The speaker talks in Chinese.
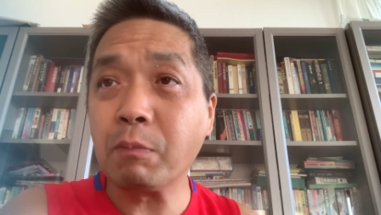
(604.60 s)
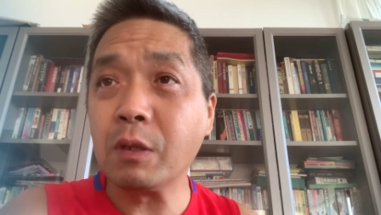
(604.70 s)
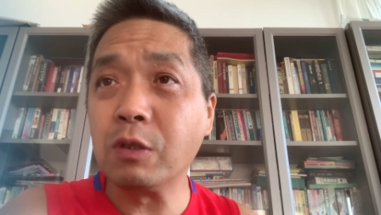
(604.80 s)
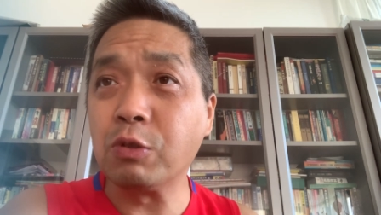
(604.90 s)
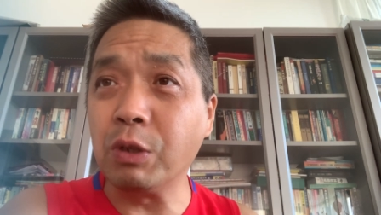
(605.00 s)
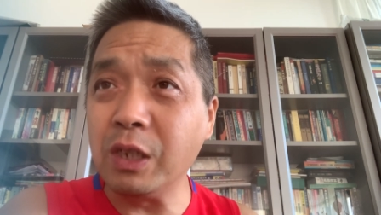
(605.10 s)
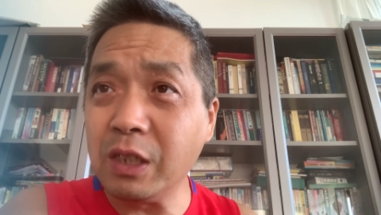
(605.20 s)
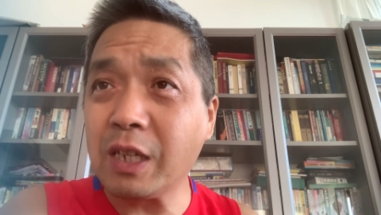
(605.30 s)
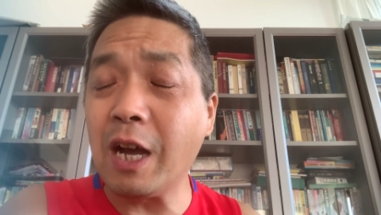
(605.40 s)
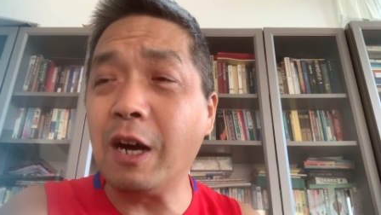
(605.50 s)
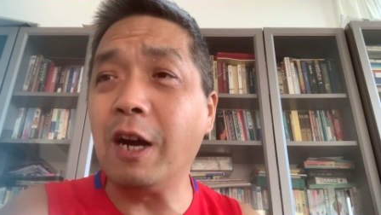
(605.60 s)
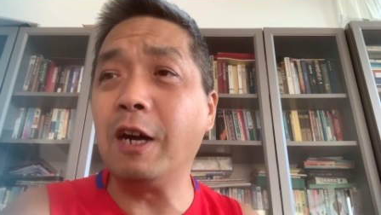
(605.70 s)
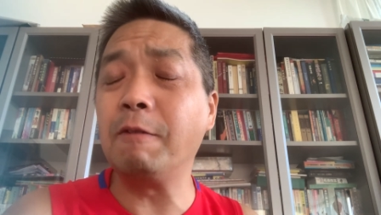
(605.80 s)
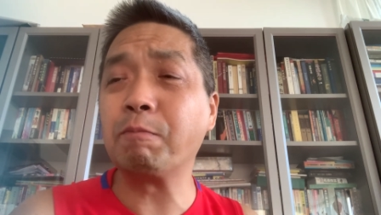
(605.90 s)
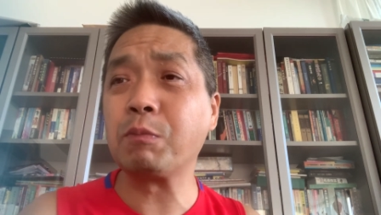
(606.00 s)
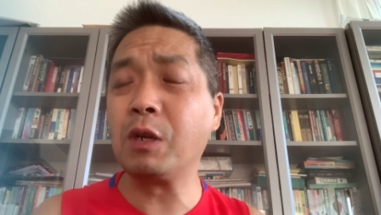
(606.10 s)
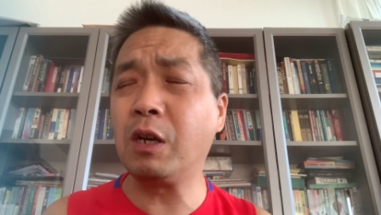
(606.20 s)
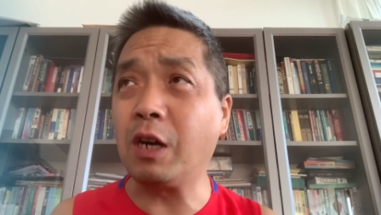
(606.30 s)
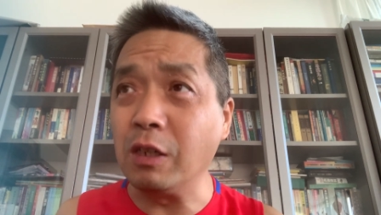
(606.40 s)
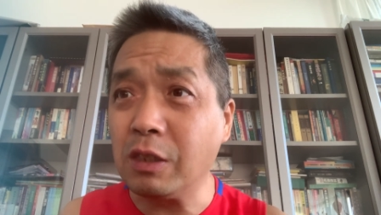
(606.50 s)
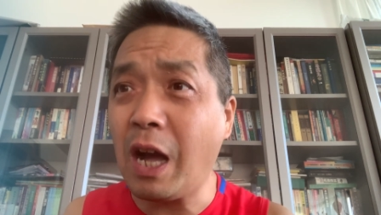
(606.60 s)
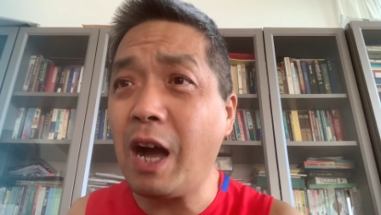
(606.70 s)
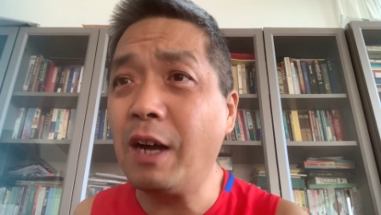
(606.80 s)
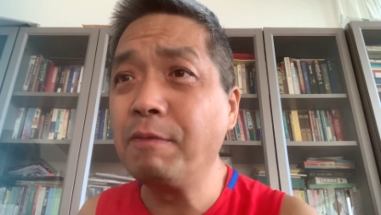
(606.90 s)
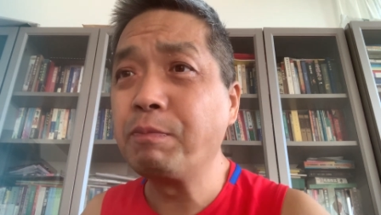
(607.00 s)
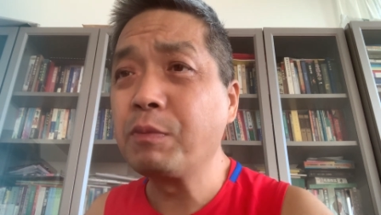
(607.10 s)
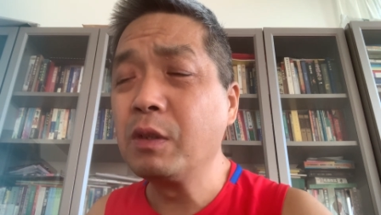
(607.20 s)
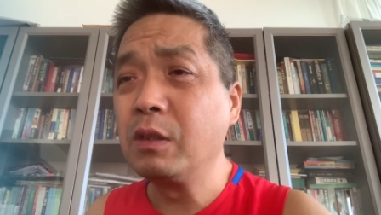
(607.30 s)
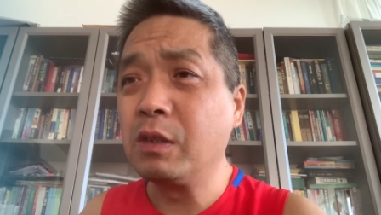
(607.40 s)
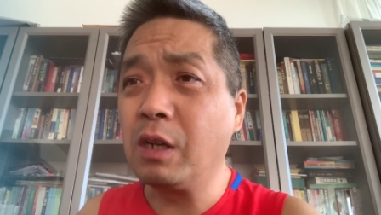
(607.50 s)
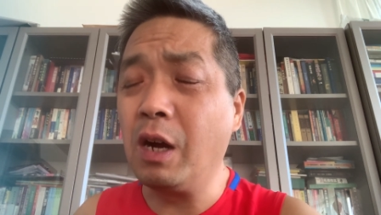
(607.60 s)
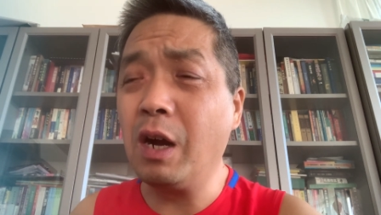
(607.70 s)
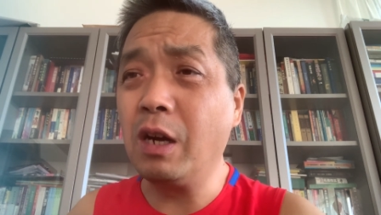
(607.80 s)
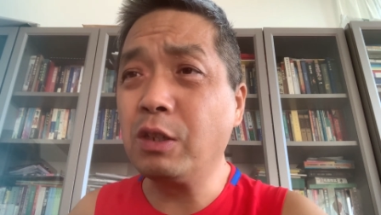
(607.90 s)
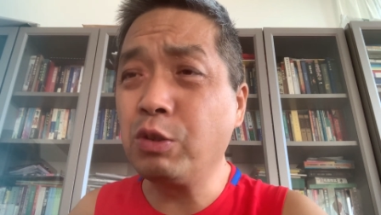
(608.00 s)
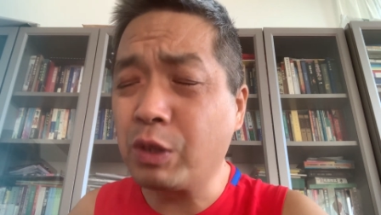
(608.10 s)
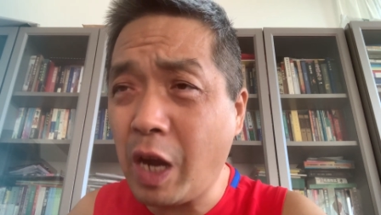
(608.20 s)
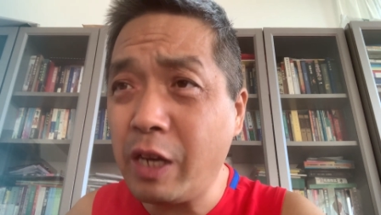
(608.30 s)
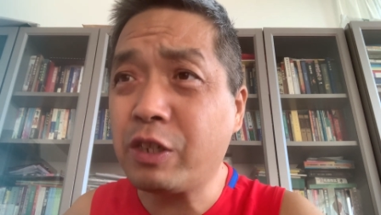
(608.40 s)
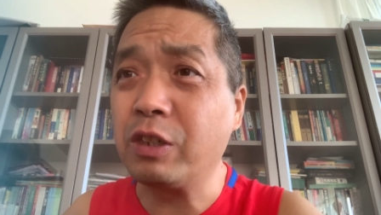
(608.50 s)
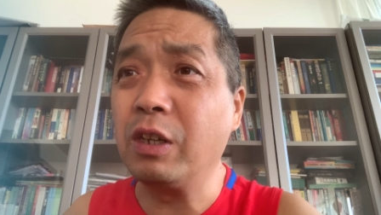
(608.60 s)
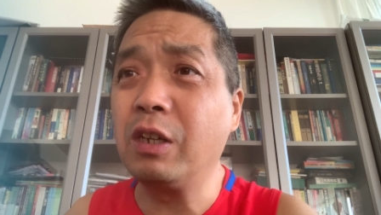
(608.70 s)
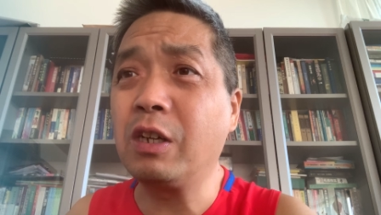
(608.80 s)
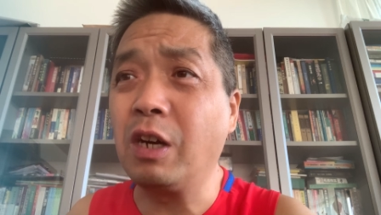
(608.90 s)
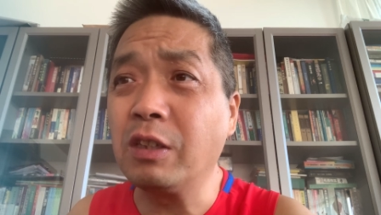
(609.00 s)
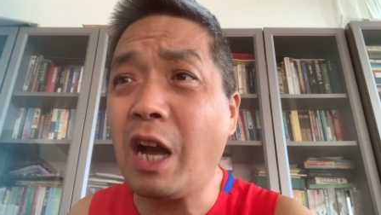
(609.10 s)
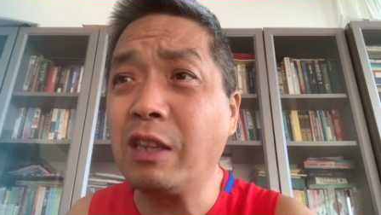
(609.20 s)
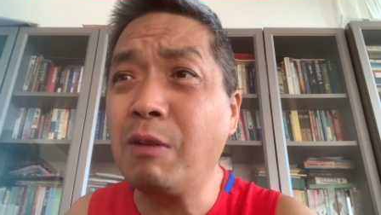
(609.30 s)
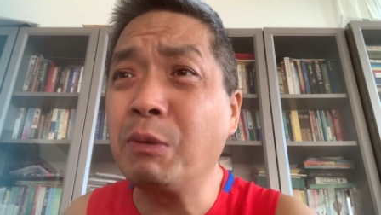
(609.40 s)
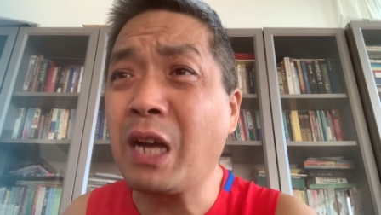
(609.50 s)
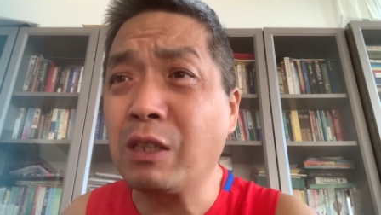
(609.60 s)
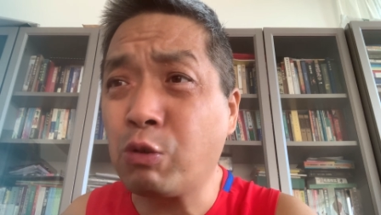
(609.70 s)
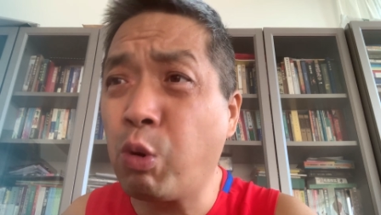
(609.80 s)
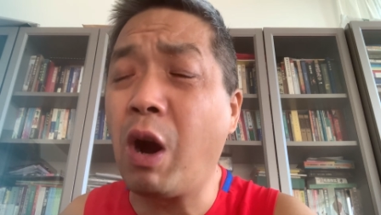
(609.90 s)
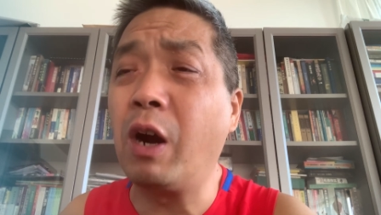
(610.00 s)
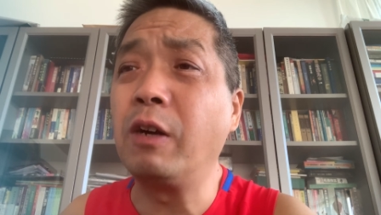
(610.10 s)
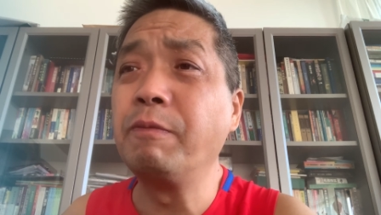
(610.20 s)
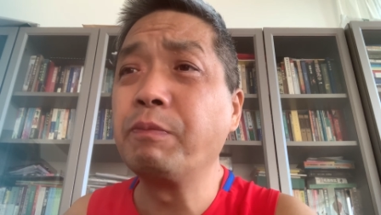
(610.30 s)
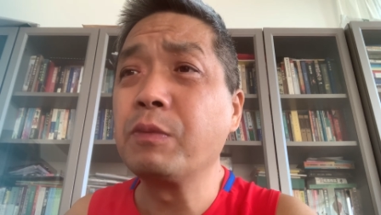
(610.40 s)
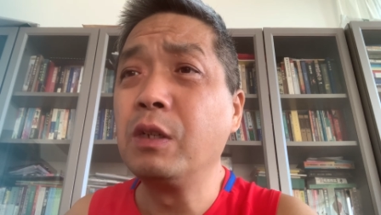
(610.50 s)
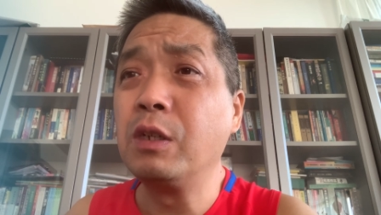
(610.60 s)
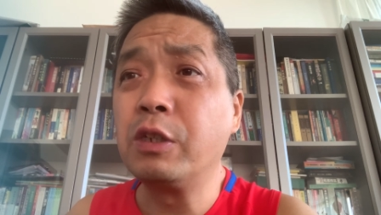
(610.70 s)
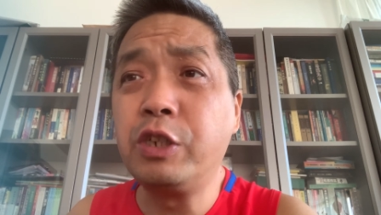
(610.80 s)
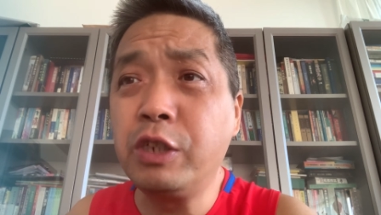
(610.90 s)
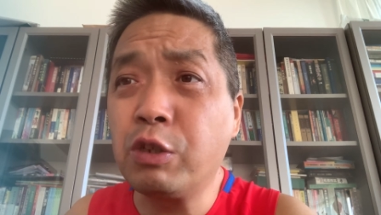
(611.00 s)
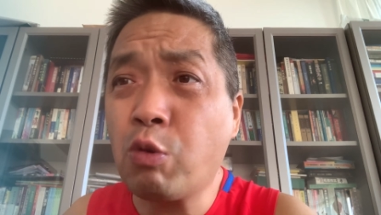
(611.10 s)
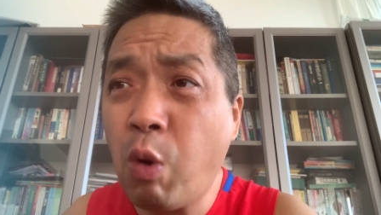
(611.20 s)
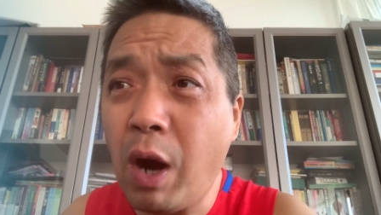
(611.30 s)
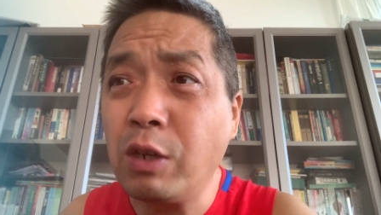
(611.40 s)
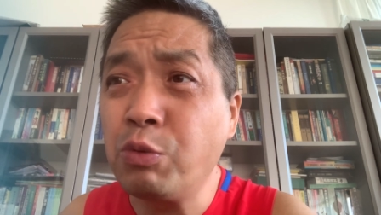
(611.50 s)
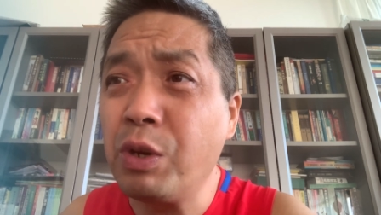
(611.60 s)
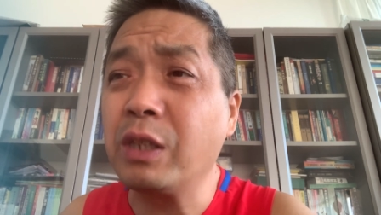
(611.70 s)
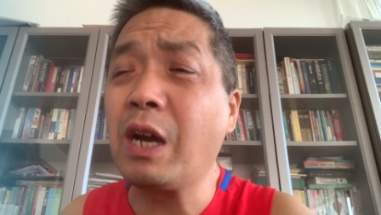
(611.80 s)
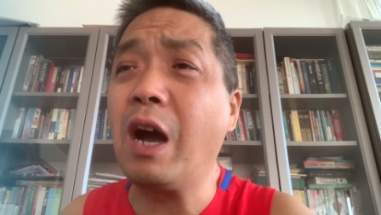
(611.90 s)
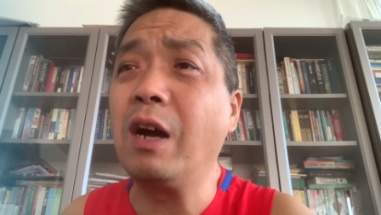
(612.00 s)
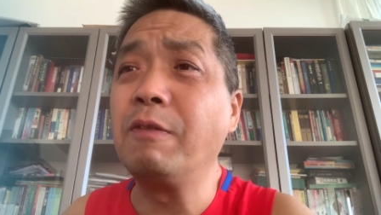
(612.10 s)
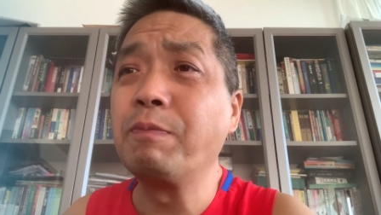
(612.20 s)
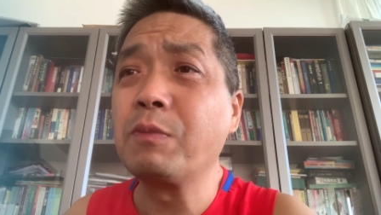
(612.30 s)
所以你看哈，恒大，啊，就开始了。恒大那么大的块儿，其实块儿越大。